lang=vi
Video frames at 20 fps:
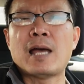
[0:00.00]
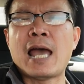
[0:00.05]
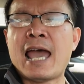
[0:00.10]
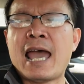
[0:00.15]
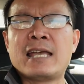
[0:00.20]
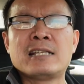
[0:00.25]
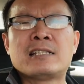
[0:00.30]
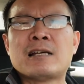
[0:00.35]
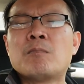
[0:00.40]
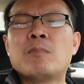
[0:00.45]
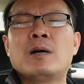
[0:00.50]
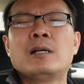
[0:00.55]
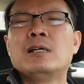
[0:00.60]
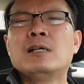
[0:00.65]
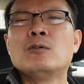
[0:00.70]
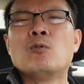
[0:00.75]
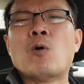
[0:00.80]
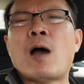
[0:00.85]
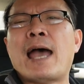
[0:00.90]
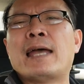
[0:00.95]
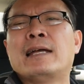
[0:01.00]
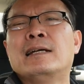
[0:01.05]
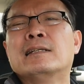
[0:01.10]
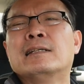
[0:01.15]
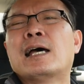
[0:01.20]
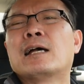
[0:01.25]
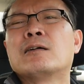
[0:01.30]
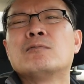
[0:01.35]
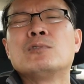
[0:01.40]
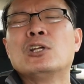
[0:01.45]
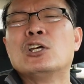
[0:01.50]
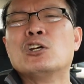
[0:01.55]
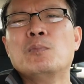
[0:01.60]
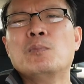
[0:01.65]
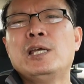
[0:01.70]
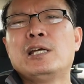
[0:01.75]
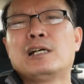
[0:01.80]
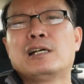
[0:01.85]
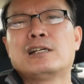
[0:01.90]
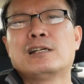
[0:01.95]
ai sống bên nước ngoài người ta cũng đều
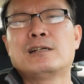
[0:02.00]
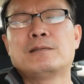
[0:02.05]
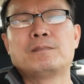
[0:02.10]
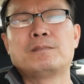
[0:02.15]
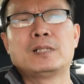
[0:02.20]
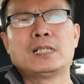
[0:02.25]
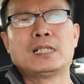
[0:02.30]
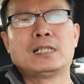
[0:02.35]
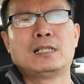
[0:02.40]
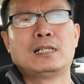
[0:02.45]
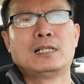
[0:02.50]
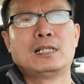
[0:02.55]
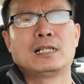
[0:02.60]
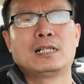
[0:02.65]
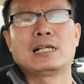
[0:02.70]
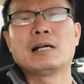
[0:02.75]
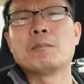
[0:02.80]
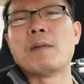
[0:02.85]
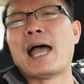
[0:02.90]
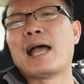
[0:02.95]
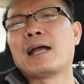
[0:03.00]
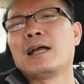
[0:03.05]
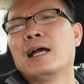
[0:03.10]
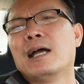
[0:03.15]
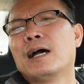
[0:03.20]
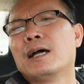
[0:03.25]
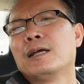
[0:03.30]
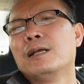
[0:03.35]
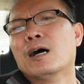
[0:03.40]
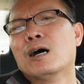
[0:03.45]
biết hết đó các bạn gửi